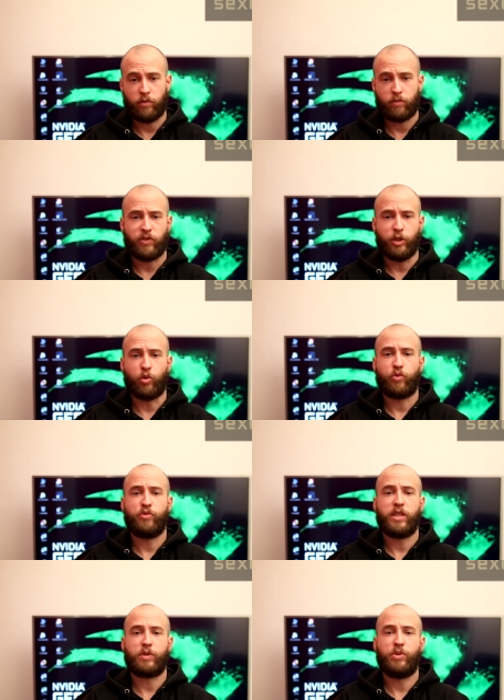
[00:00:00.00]
Je vais donc
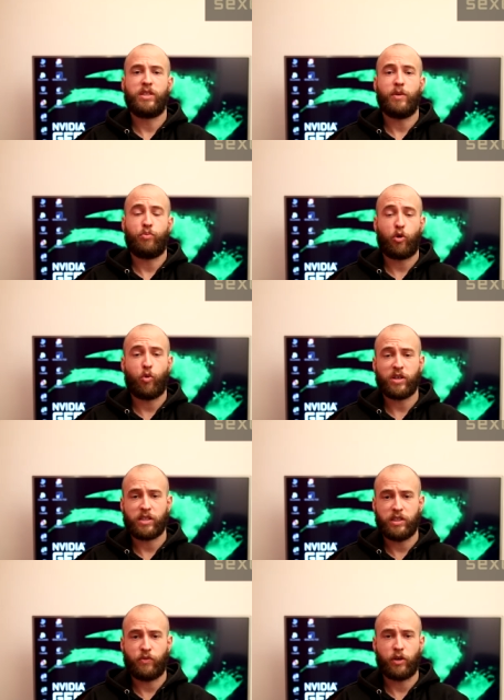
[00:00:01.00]
vous expliquer pourquoi
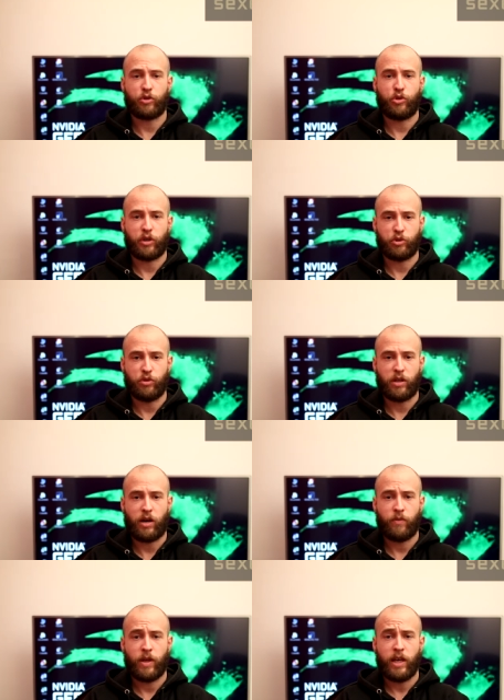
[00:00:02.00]
ces différences de résultats